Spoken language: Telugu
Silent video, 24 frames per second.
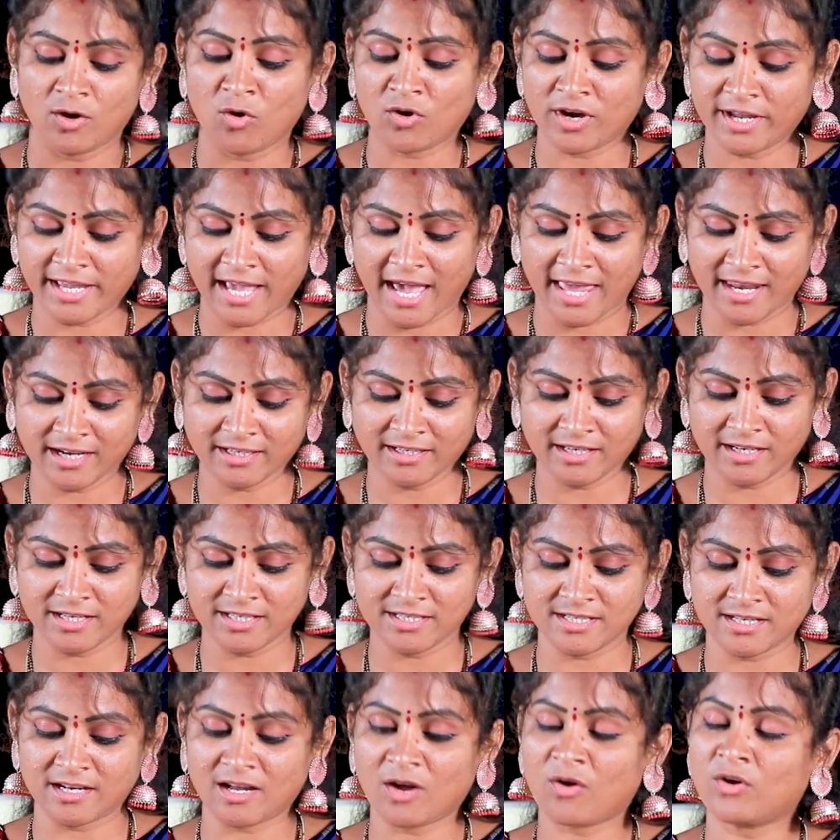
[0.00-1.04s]
ఒక క్యారెక్టర్
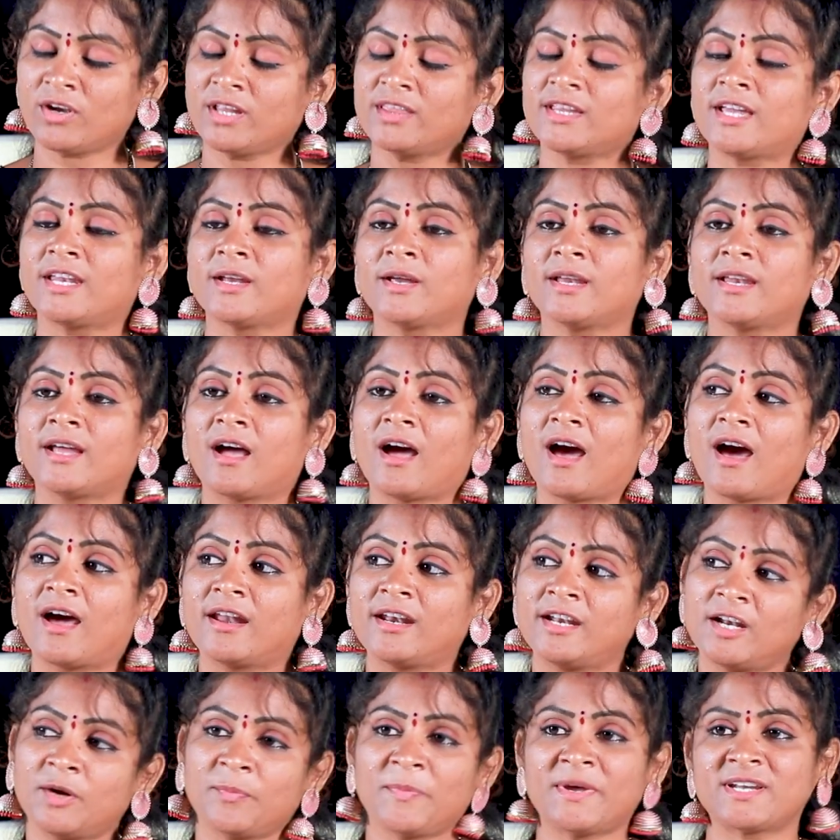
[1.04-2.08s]
ఇచ్చారు కాబట్టి దానికి
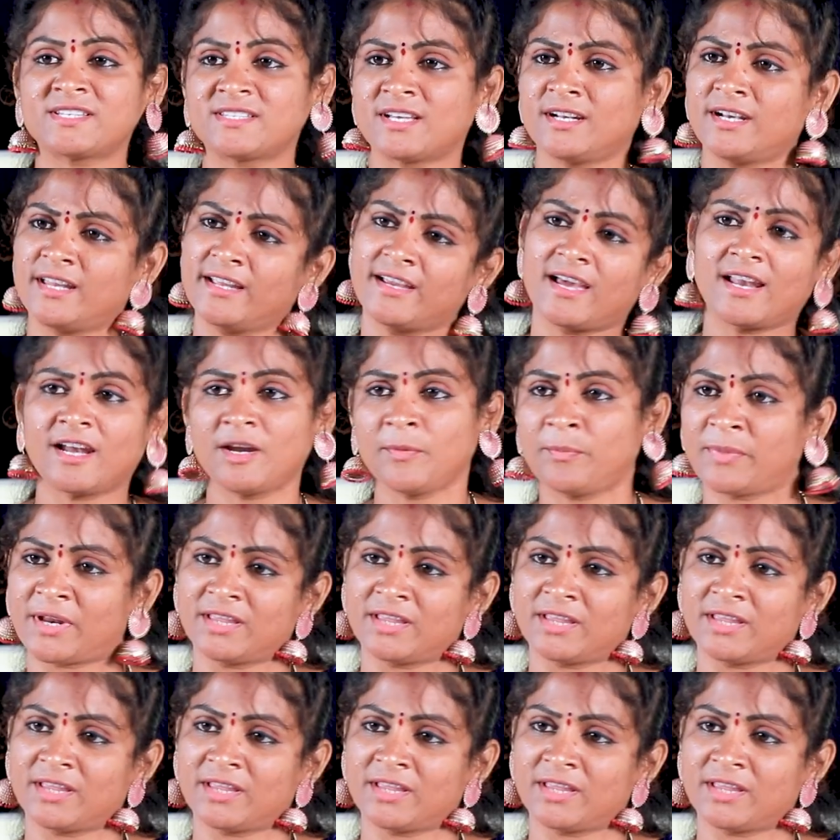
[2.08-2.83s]
హండ్రెడ్ పర్సెంట్ ఇవ్వాలని